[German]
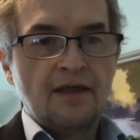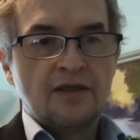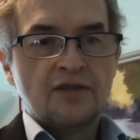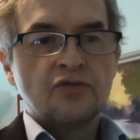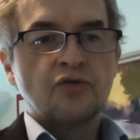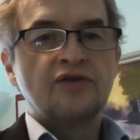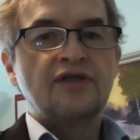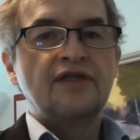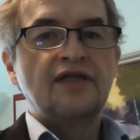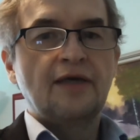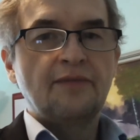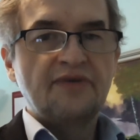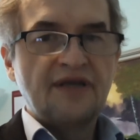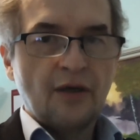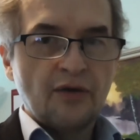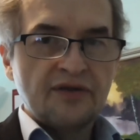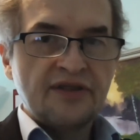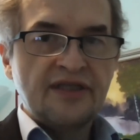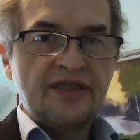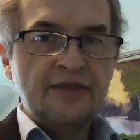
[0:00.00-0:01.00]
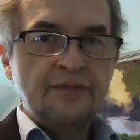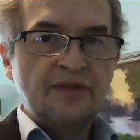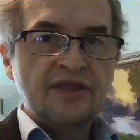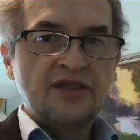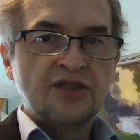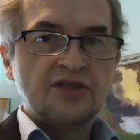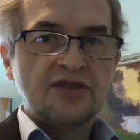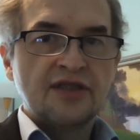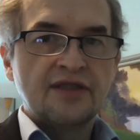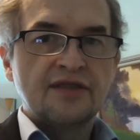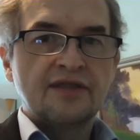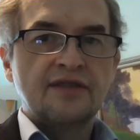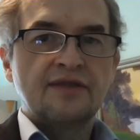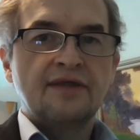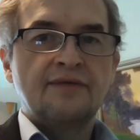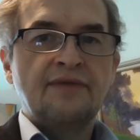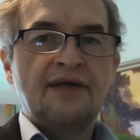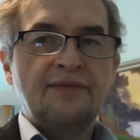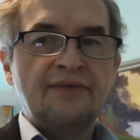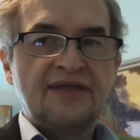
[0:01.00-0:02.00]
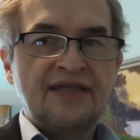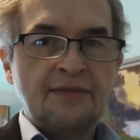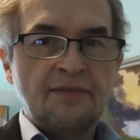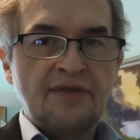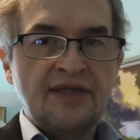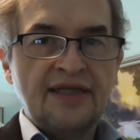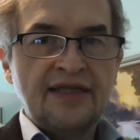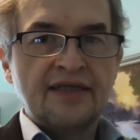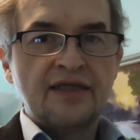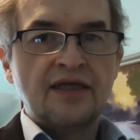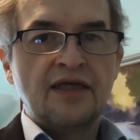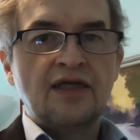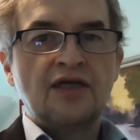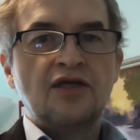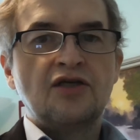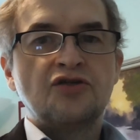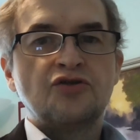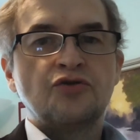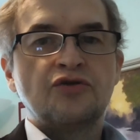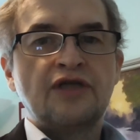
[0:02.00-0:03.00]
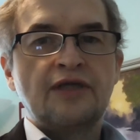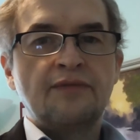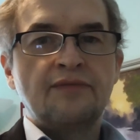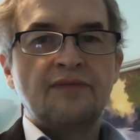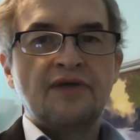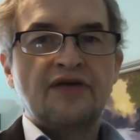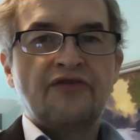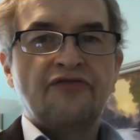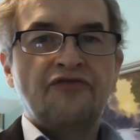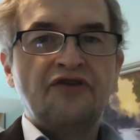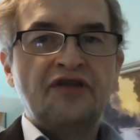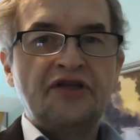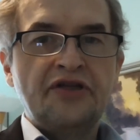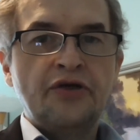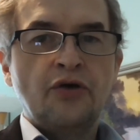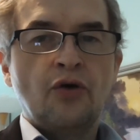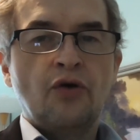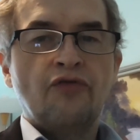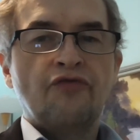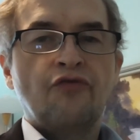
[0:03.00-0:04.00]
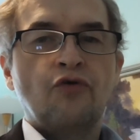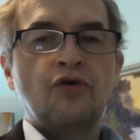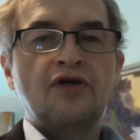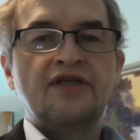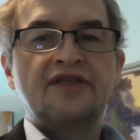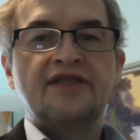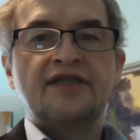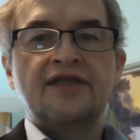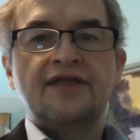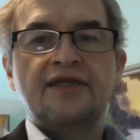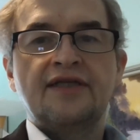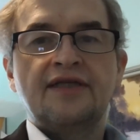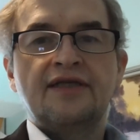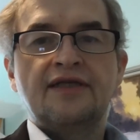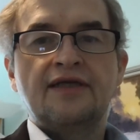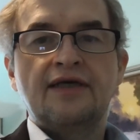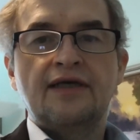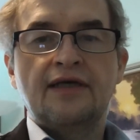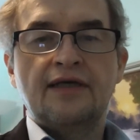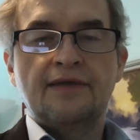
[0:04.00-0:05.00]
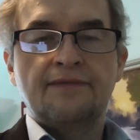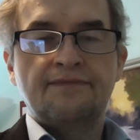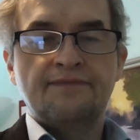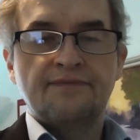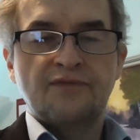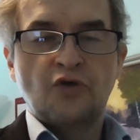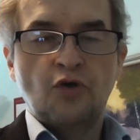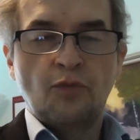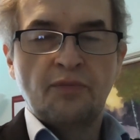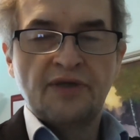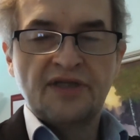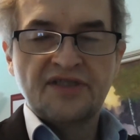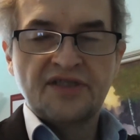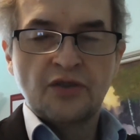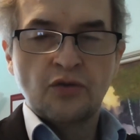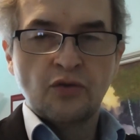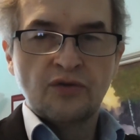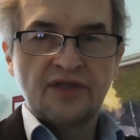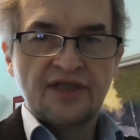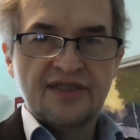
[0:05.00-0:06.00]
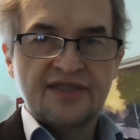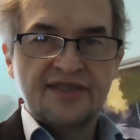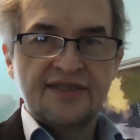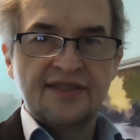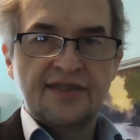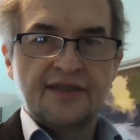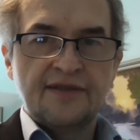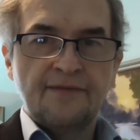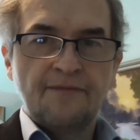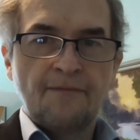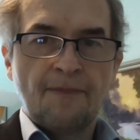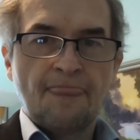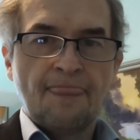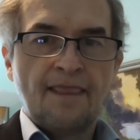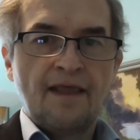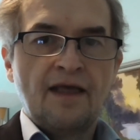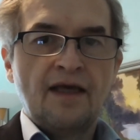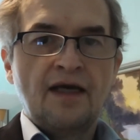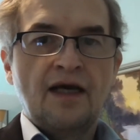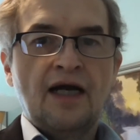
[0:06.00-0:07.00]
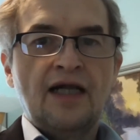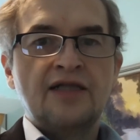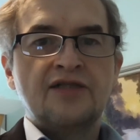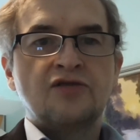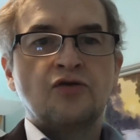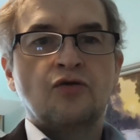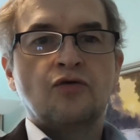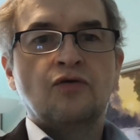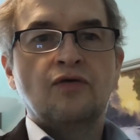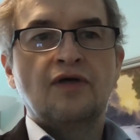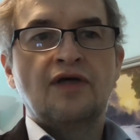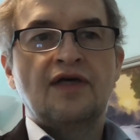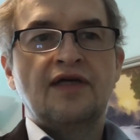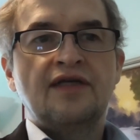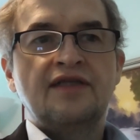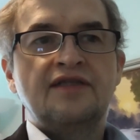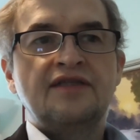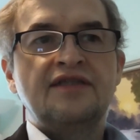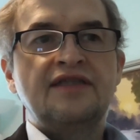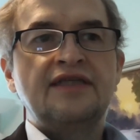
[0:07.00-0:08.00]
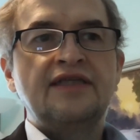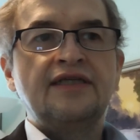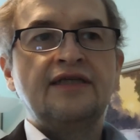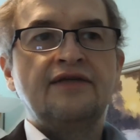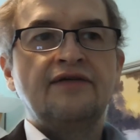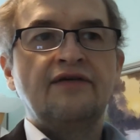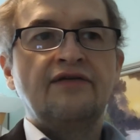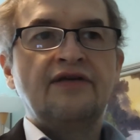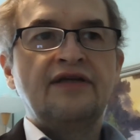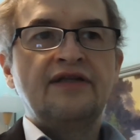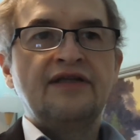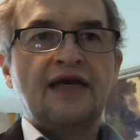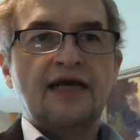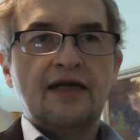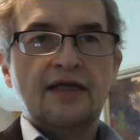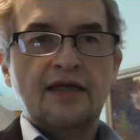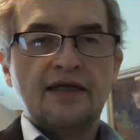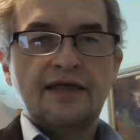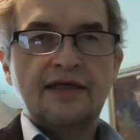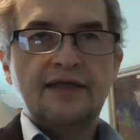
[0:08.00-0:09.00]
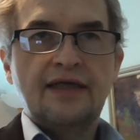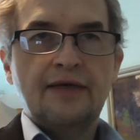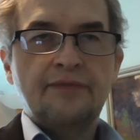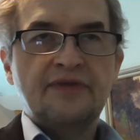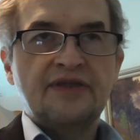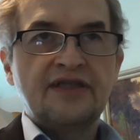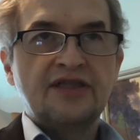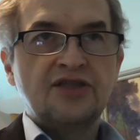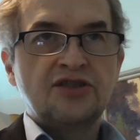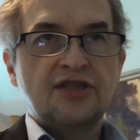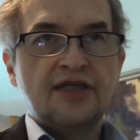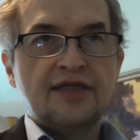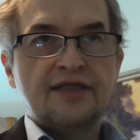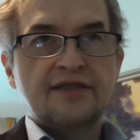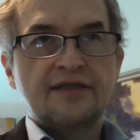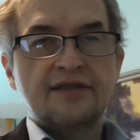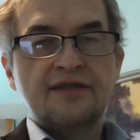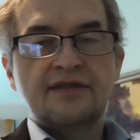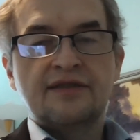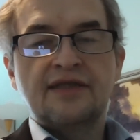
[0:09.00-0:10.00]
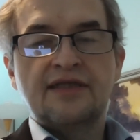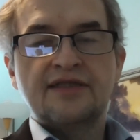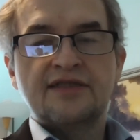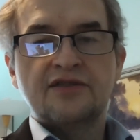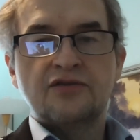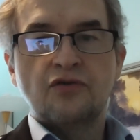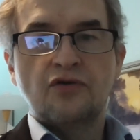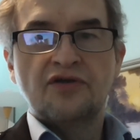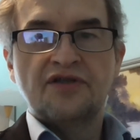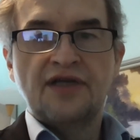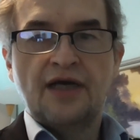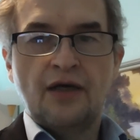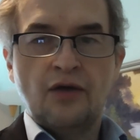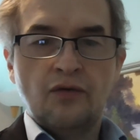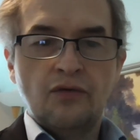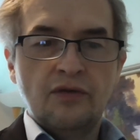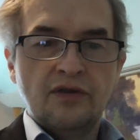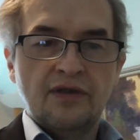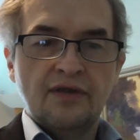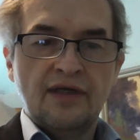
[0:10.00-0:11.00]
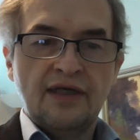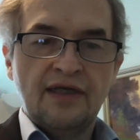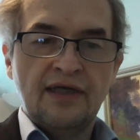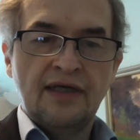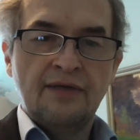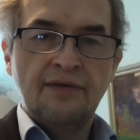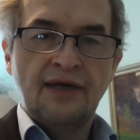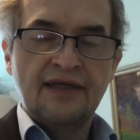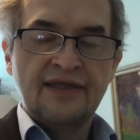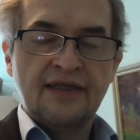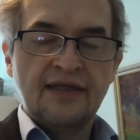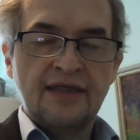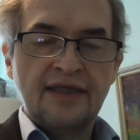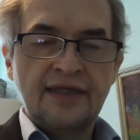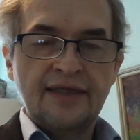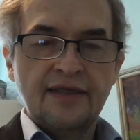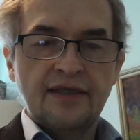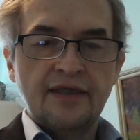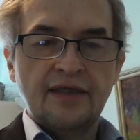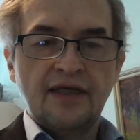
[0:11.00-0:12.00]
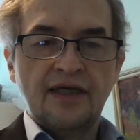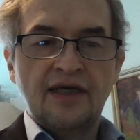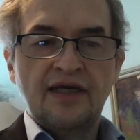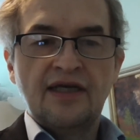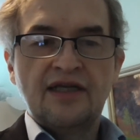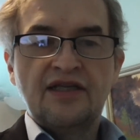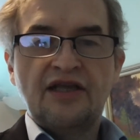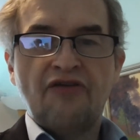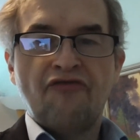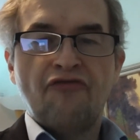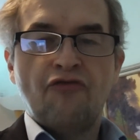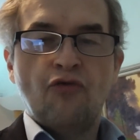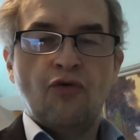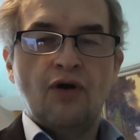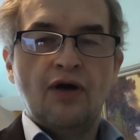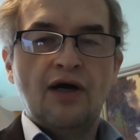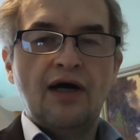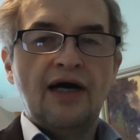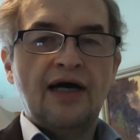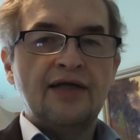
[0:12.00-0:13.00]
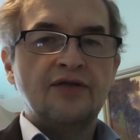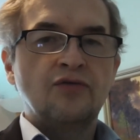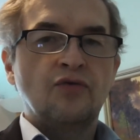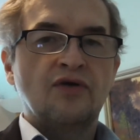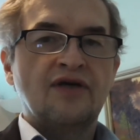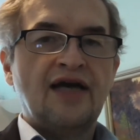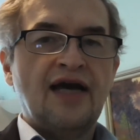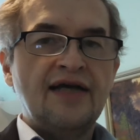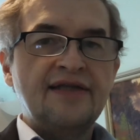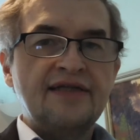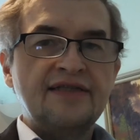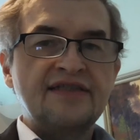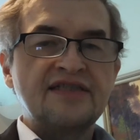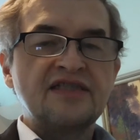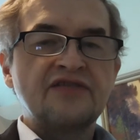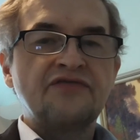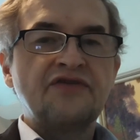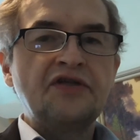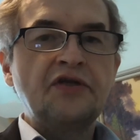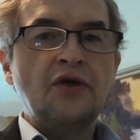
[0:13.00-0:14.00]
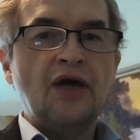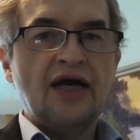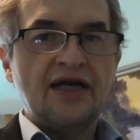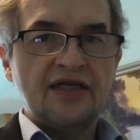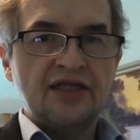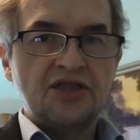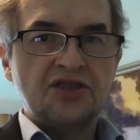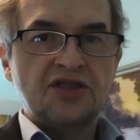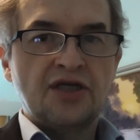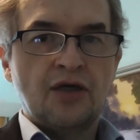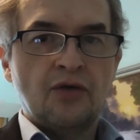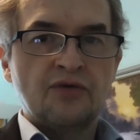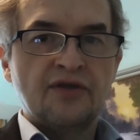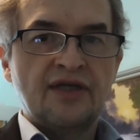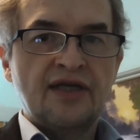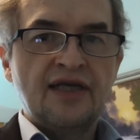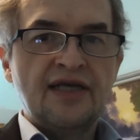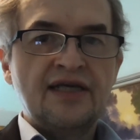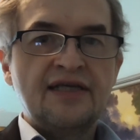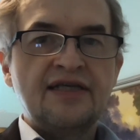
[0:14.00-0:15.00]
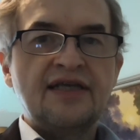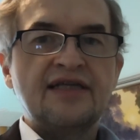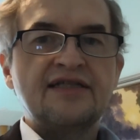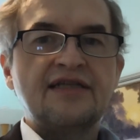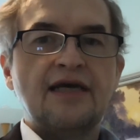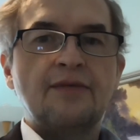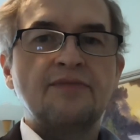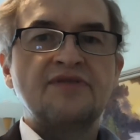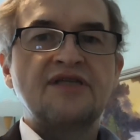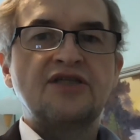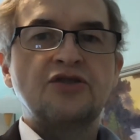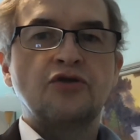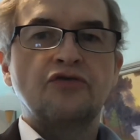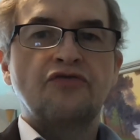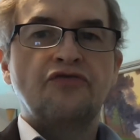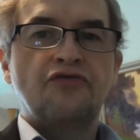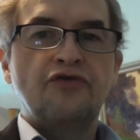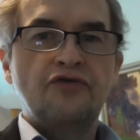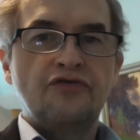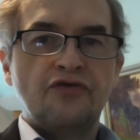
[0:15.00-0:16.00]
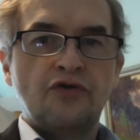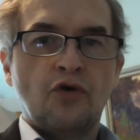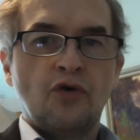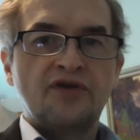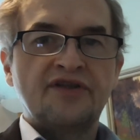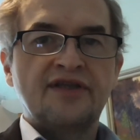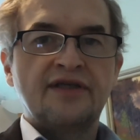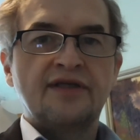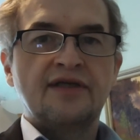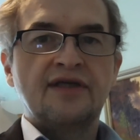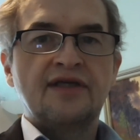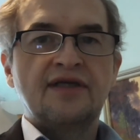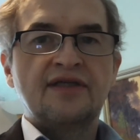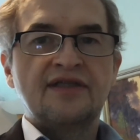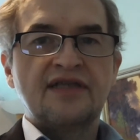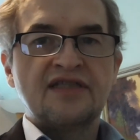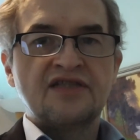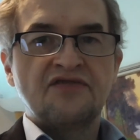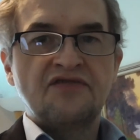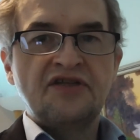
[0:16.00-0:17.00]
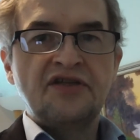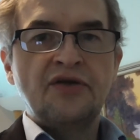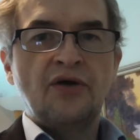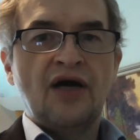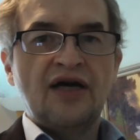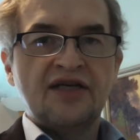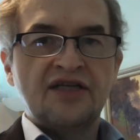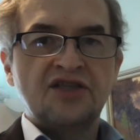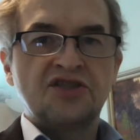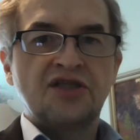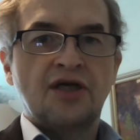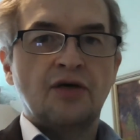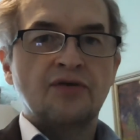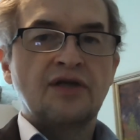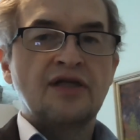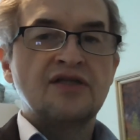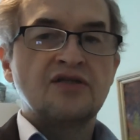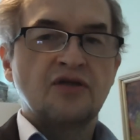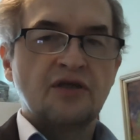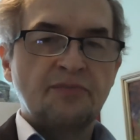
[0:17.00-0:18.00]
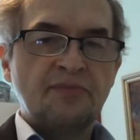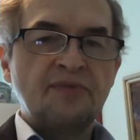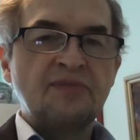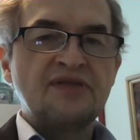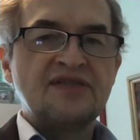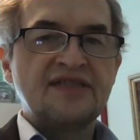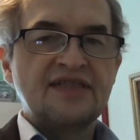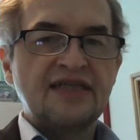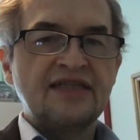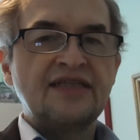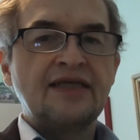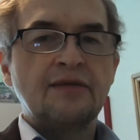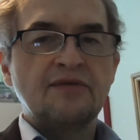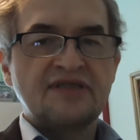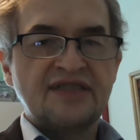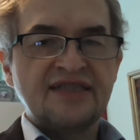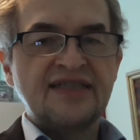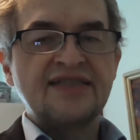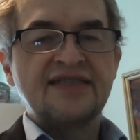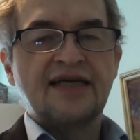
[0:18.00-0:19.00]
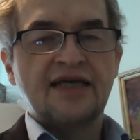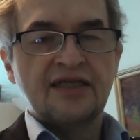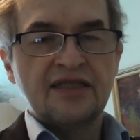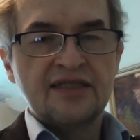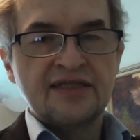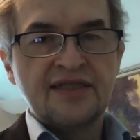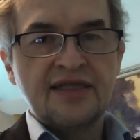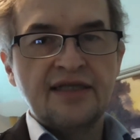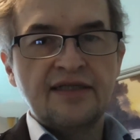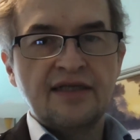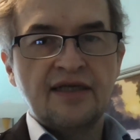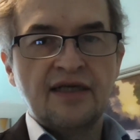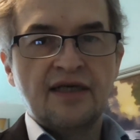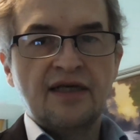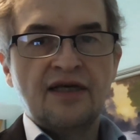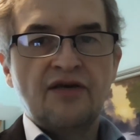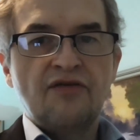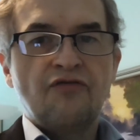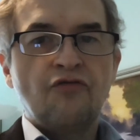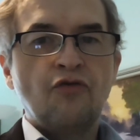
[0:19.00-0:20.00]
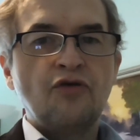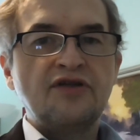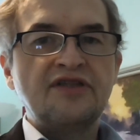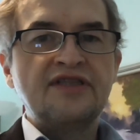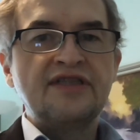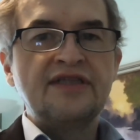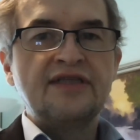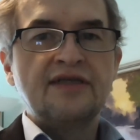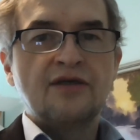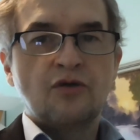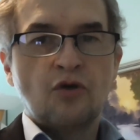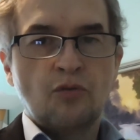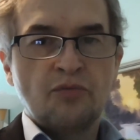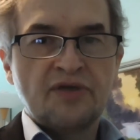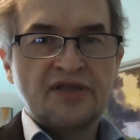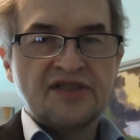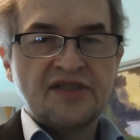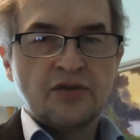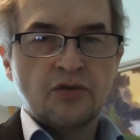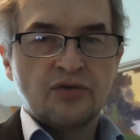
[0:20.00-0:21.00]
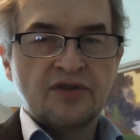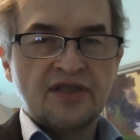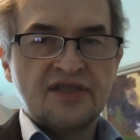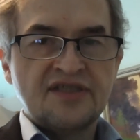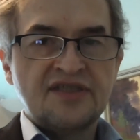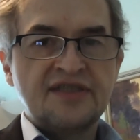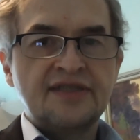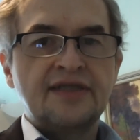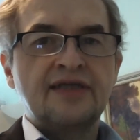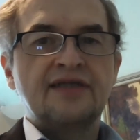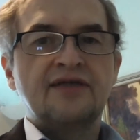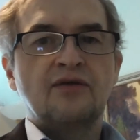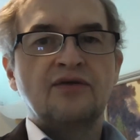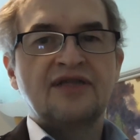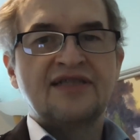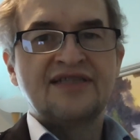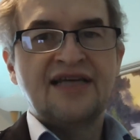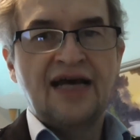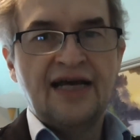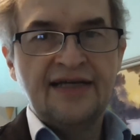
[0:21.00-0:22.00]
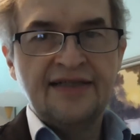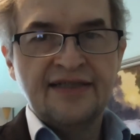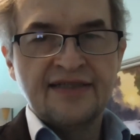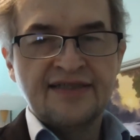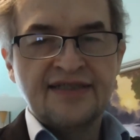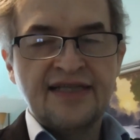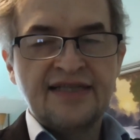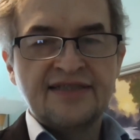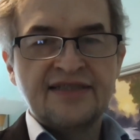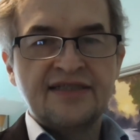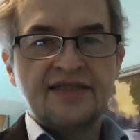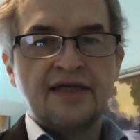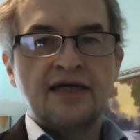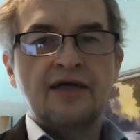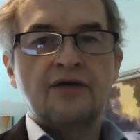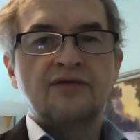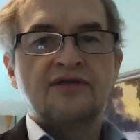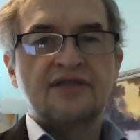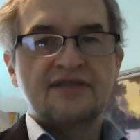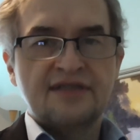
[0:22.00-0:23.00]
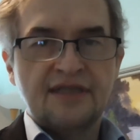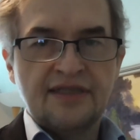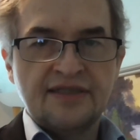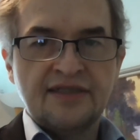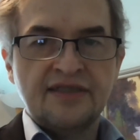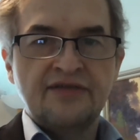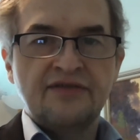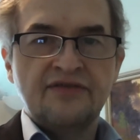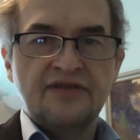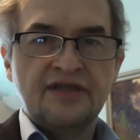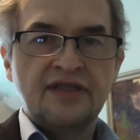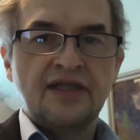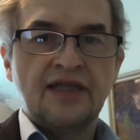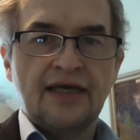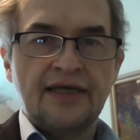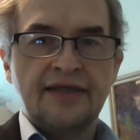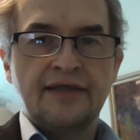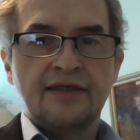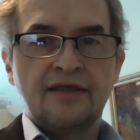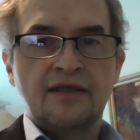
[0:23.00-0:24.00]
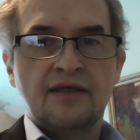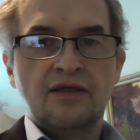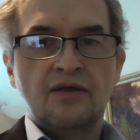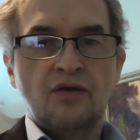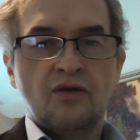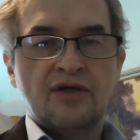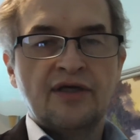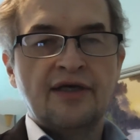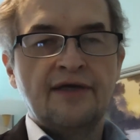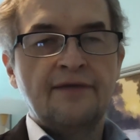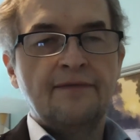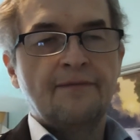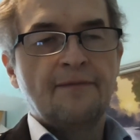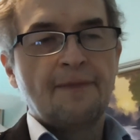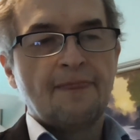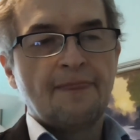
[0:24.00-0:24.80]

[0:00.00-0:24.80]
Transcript: So, den habe ich auch eine E-Mail geschickt äh, mit dem Link zu dem Video, wo ich die ähm, Kompresse runterziehe. Also, die in Erlangen habe ich geschickt, das Zeug auch, äh, den Link. Davor hat noch keiner dieses Video angeschaut. Jetzt haben sich schon fünf Leute das Video angeschaut. Also ich bin mir sicher, die haben sich das angesehen, wo ich die Kompresse runterziehe und das Eiter sehen sie da und da sehen sie, wie ich leide. Okay?